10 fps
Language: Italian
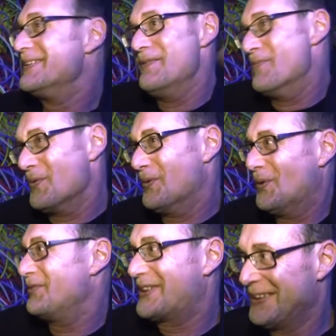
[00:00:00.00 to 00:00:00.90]
del mondo
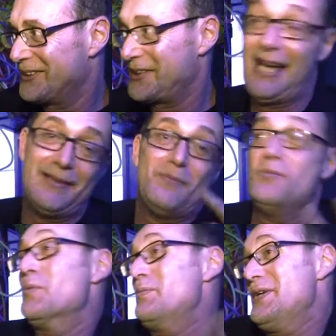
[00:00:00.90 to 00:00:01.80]
nuovo che nascerà nel
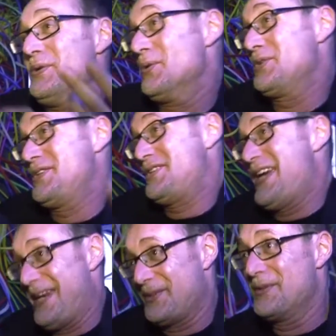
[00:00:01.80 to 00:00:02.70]
mio piccolo ci
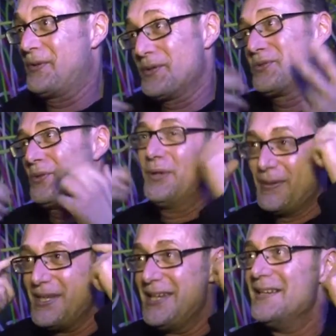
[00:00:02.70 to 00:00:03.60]
cerco. E questi sono
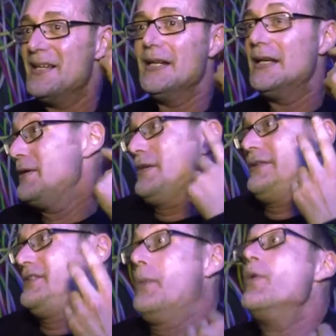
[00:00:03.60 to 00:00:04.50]
mie,
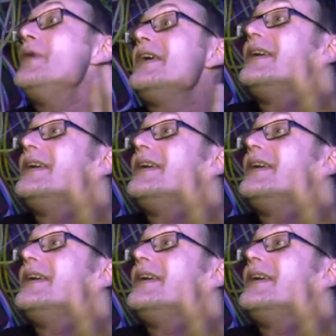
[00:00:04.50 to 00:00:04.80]
diciamo, i miei